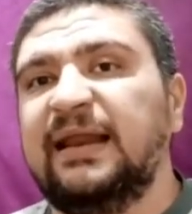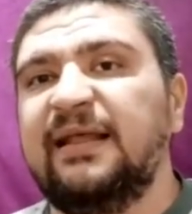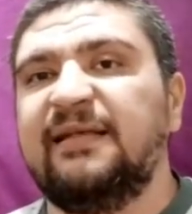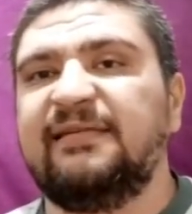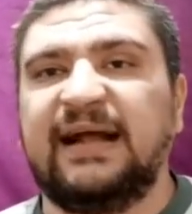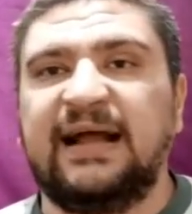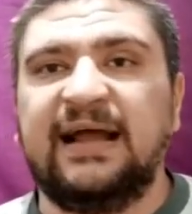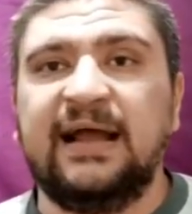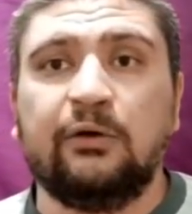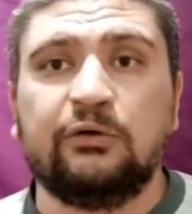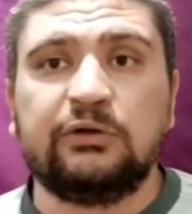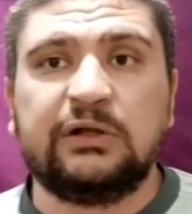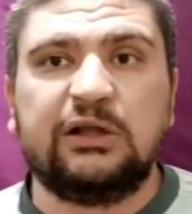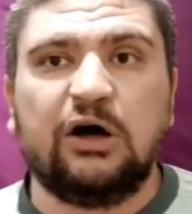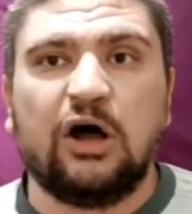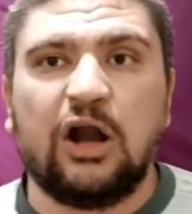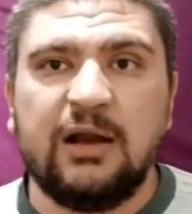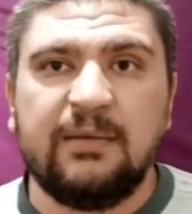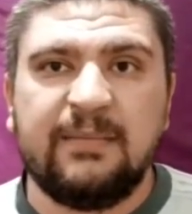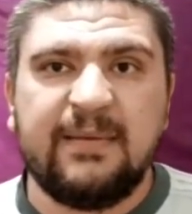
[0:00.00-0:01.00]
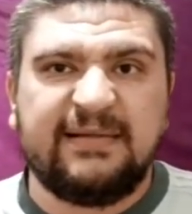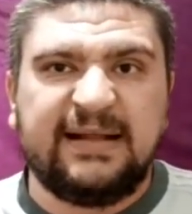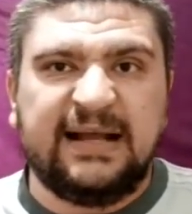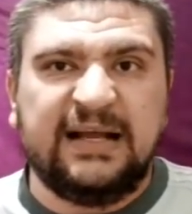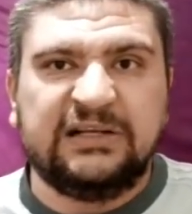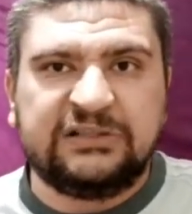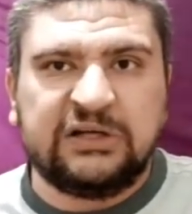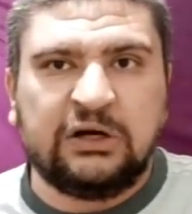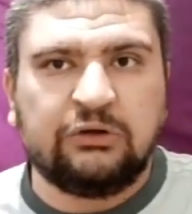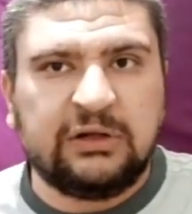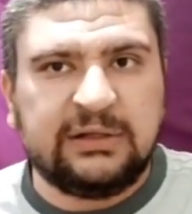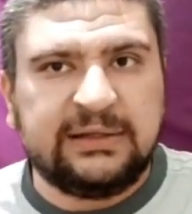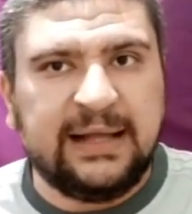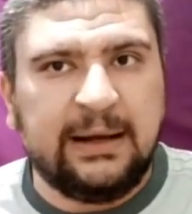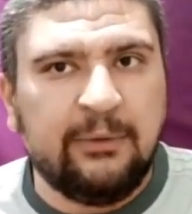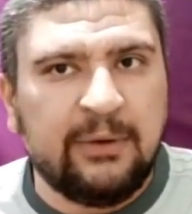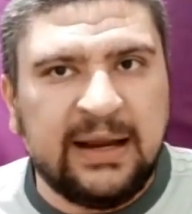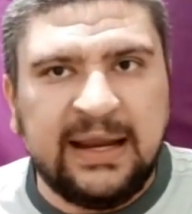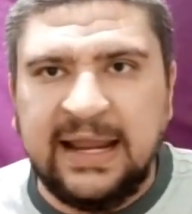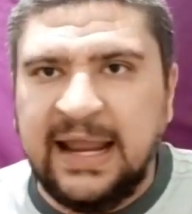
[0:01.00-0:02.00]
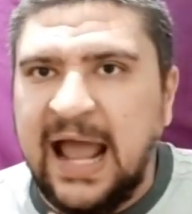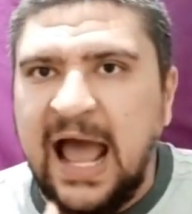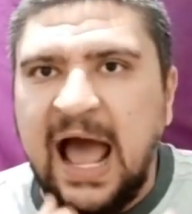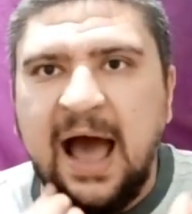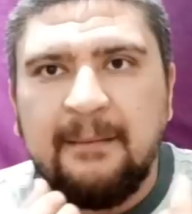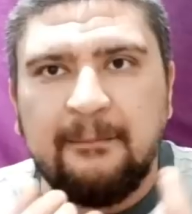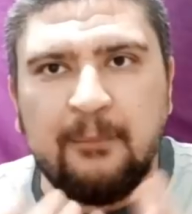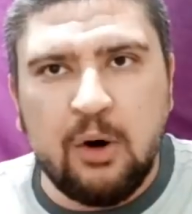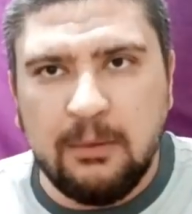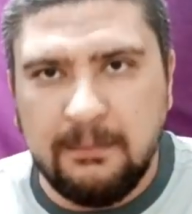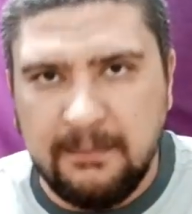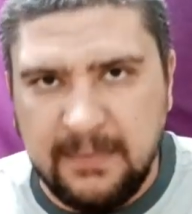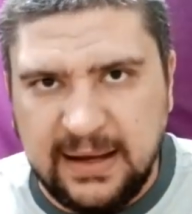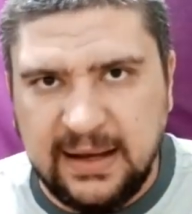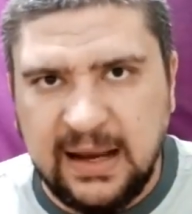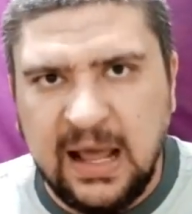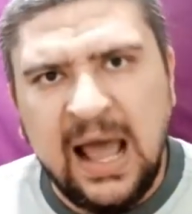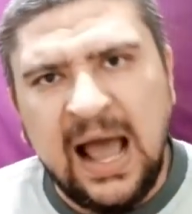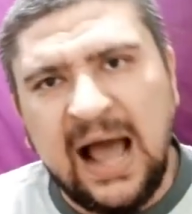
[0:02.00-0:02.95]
يستحق ياخد الدوري ولا ما يستحقش ياخد الدوري يا مؤمن